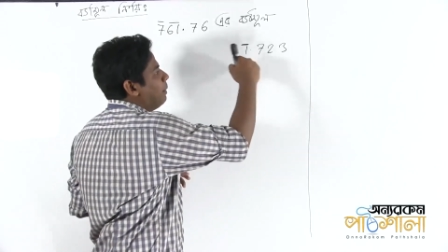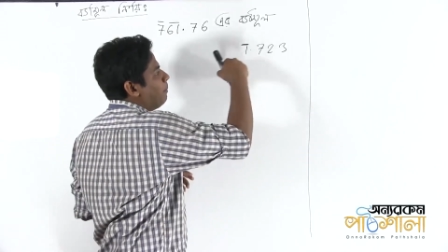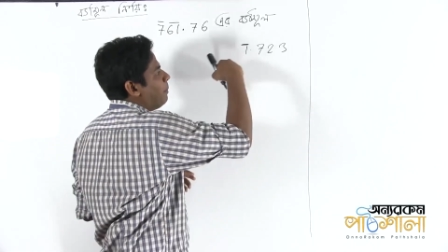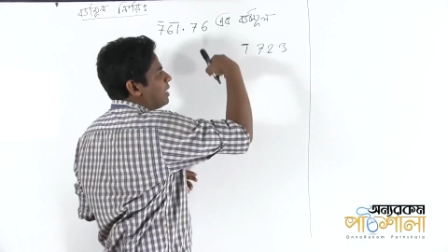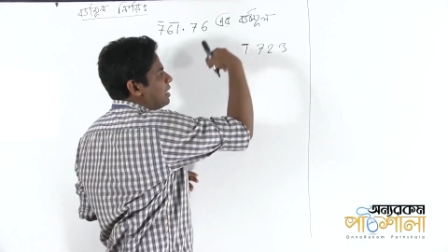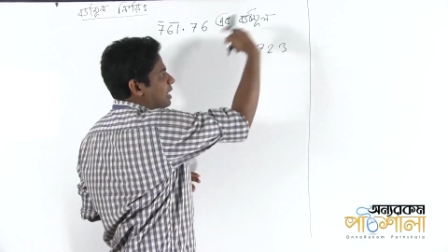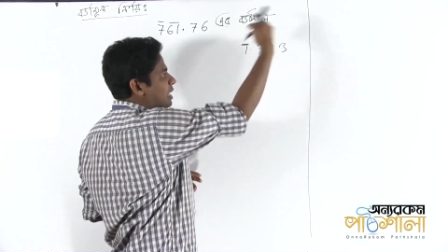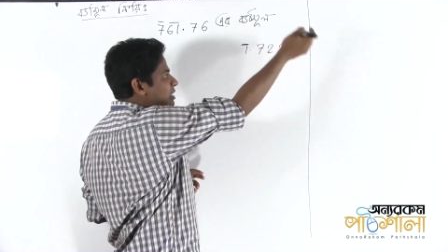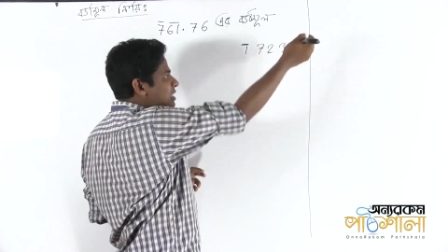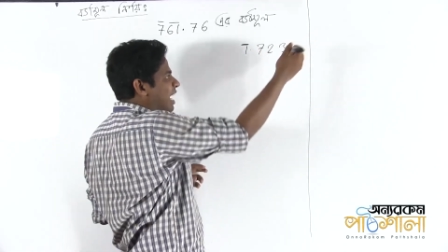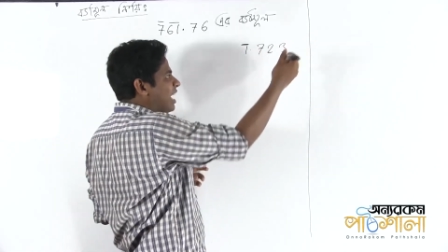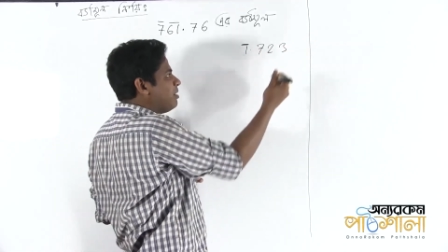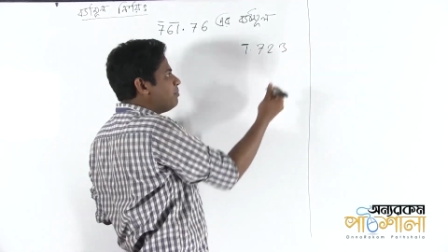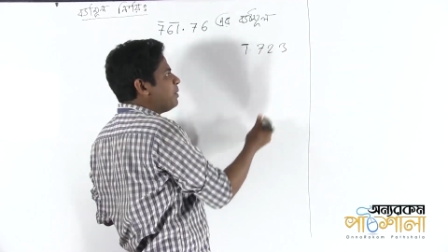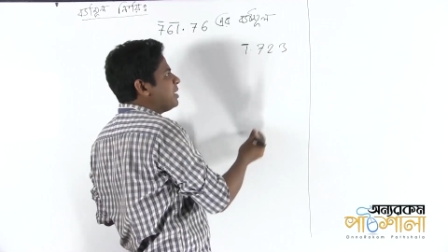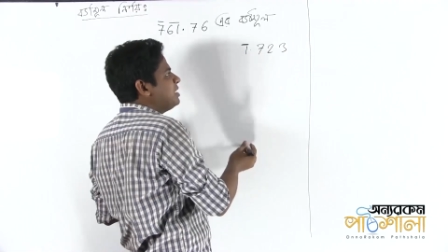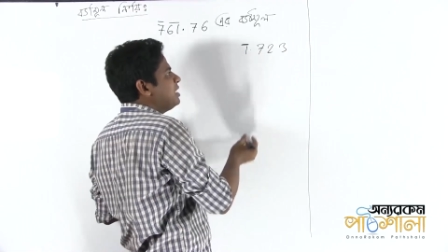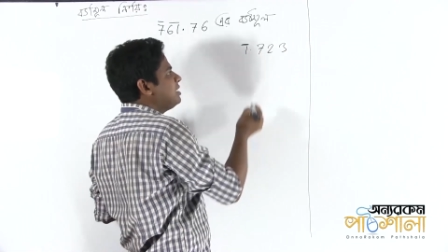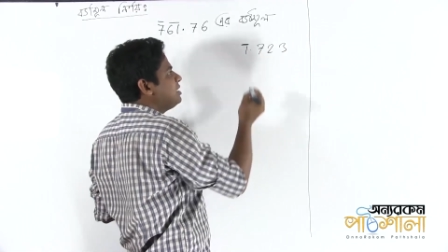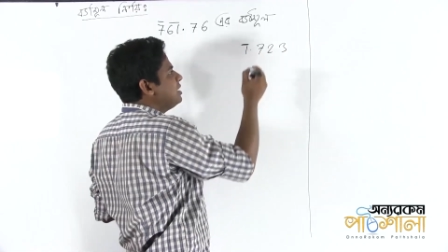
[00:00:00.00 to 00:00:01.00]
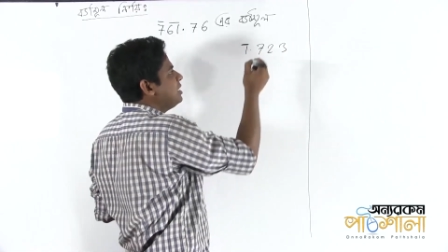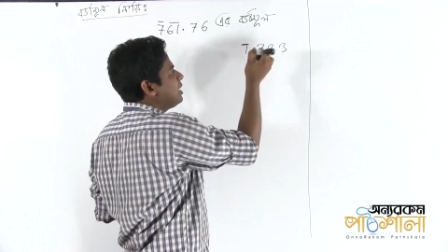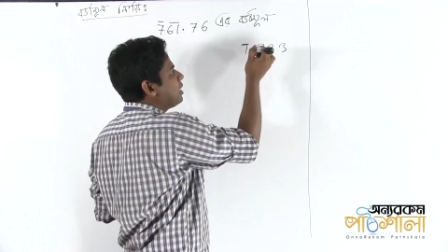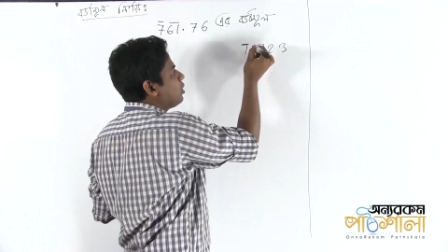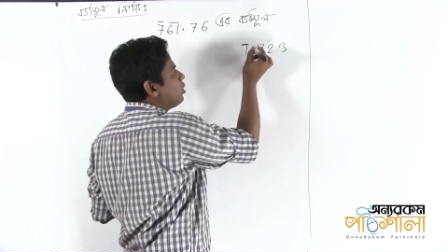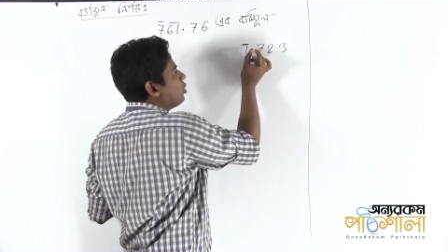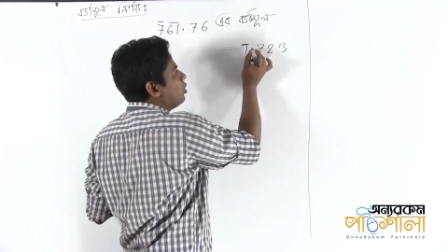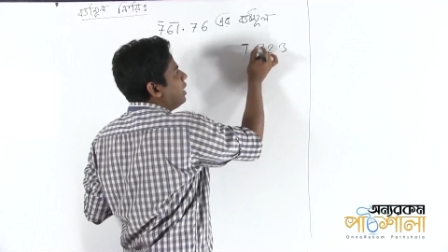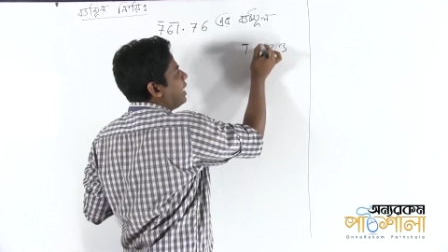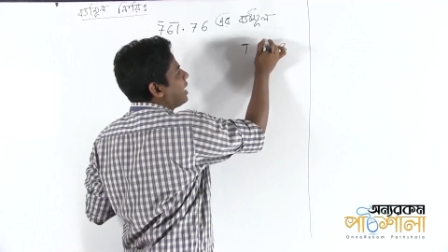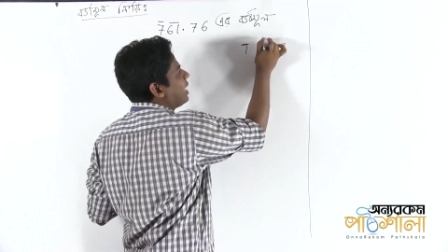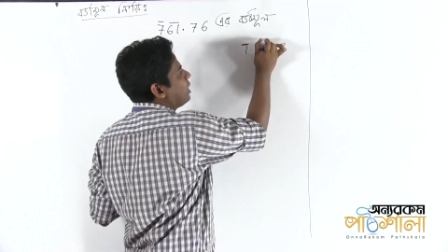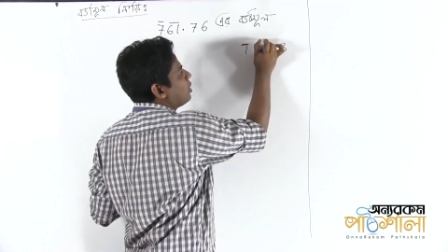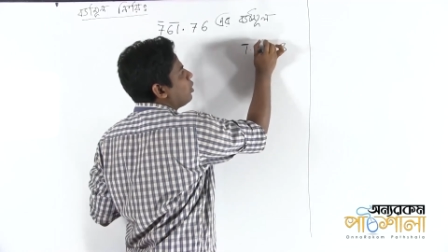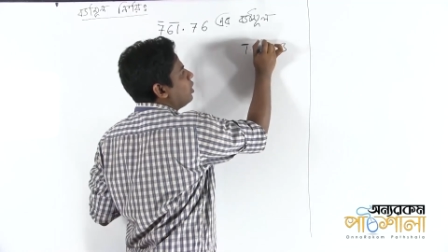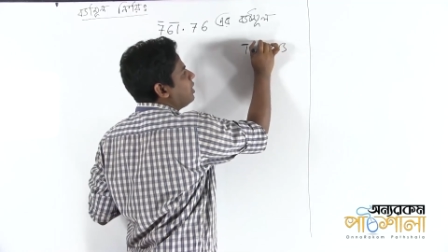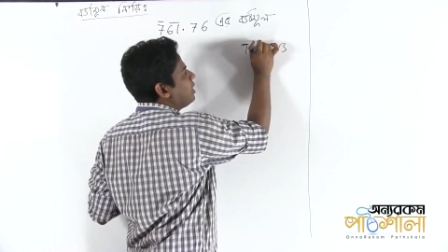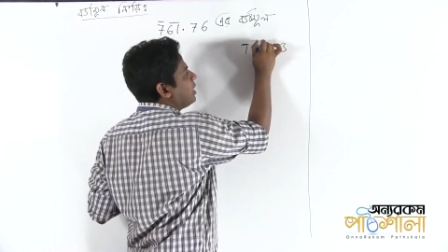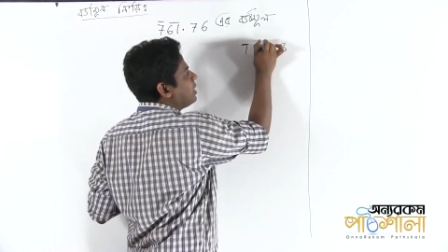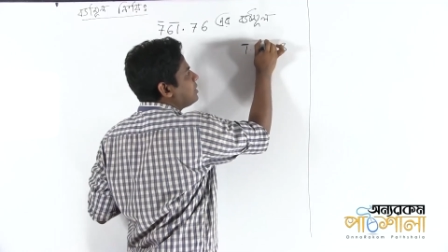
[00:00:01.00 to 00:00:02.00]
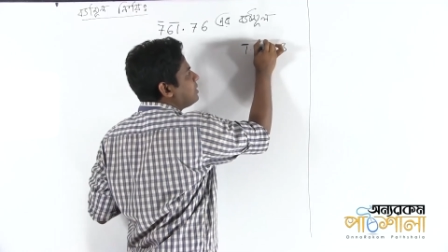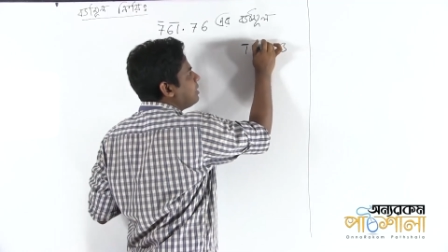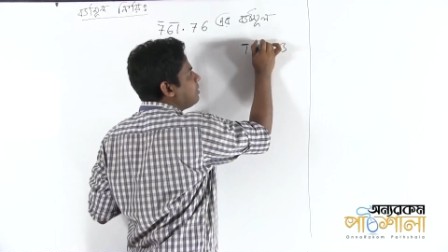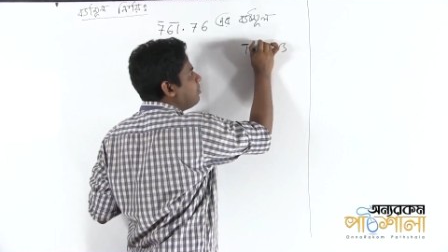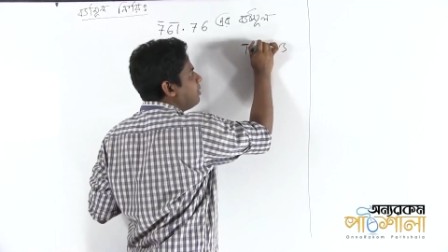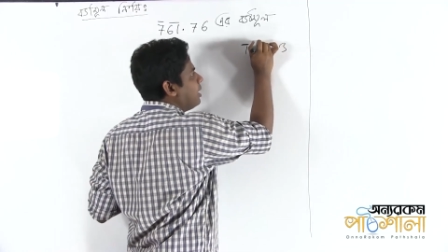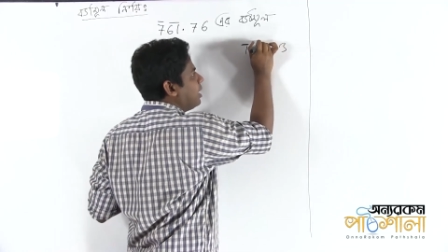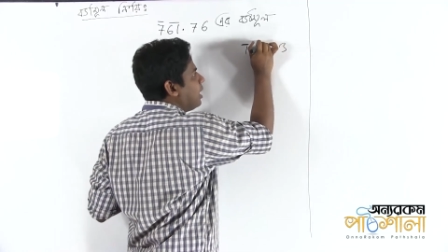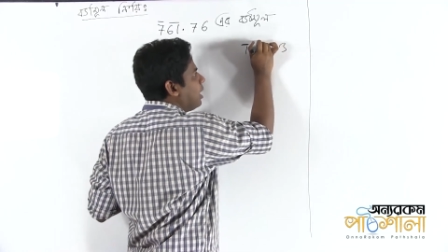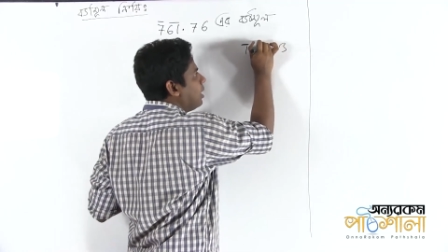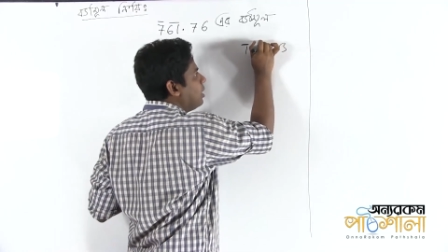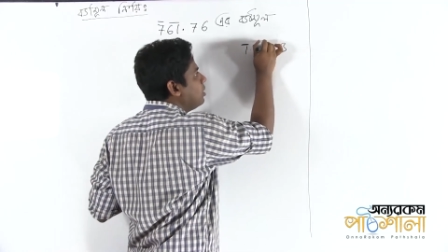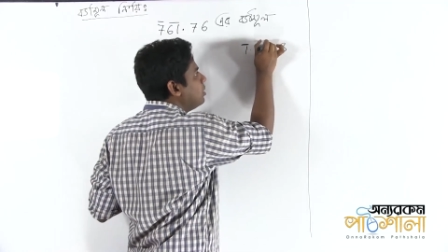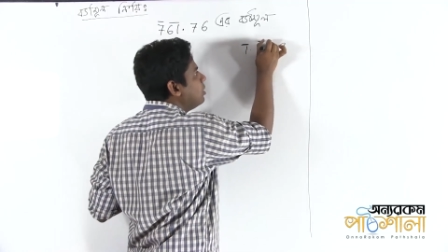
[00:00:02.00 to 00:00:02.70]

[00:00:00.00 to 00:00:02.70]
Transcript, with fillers: বাট ডান পাশে চিন্তা করো এখানে কয়টা আছে ভাইয়া